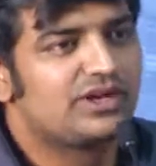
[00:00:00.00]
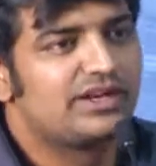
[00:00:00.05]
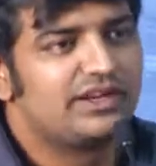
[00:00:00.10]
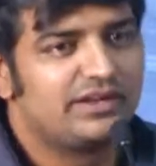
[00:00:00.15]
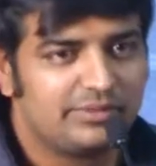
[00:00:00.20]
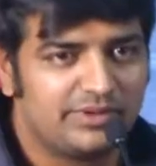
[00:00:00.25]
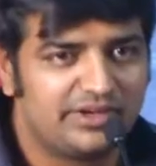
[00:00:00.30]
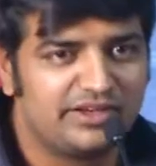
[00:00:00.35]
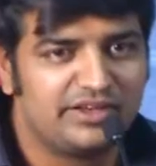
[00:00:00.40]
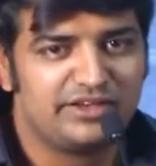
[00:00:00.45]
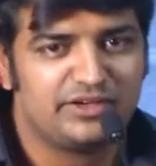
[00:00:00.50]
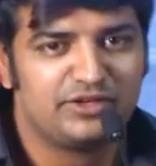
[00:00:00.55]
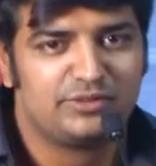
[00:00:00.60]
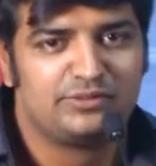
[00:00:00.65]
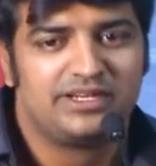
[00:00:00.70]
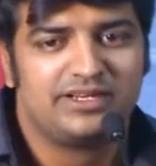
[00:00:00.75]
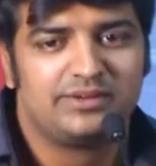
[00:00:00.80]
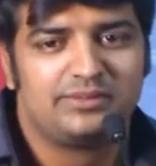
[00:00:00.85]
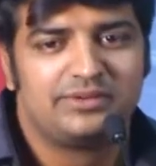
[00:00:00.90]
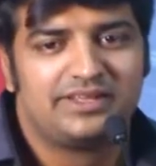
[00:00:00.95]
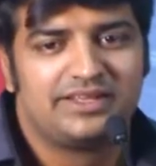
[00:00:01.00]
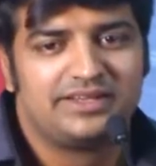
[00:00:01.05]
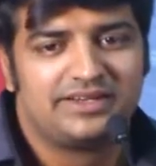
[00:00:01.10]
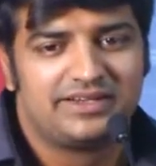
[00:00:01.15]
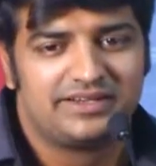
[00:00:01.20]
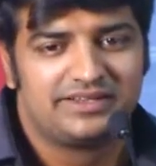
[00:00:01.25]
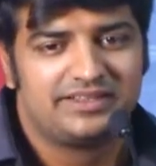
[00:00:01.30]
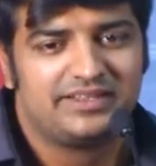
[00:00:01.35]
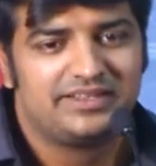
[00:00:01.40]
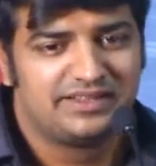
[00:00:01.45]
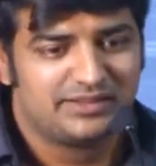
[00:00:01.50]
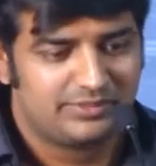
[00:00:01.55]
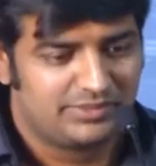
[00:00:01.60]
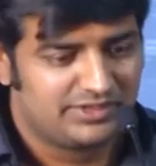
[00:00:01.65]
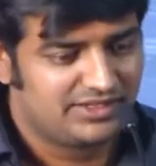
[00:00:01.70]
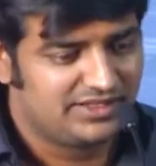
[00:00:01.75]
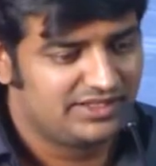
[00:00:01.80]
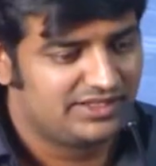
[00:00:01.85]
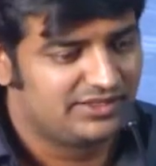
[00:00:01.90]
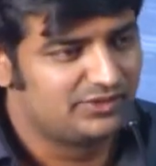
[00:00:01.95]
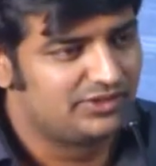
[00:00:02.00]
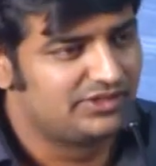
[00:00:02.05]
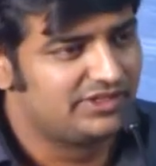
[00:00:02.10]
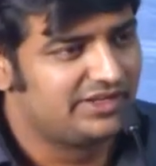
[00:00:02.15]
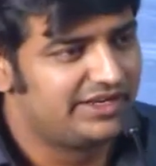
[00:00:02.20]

கண்டிப்பாக நீங்களும் நல்லபடியாக எழுதி இந்த படத்தை ஒரு